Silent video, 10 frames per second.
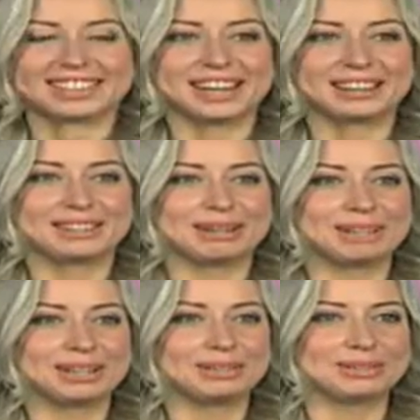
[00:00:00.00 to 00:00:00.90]
Я, я
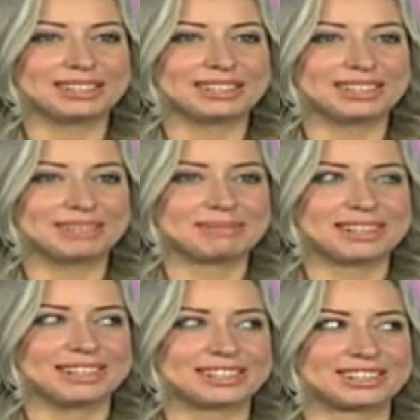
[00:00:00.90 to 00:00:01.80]
боюсь, когда на меня
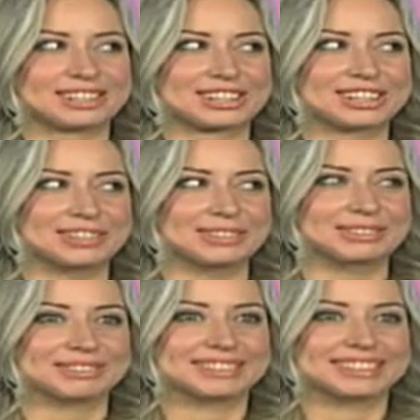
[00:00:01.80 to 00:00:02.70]
лежит шею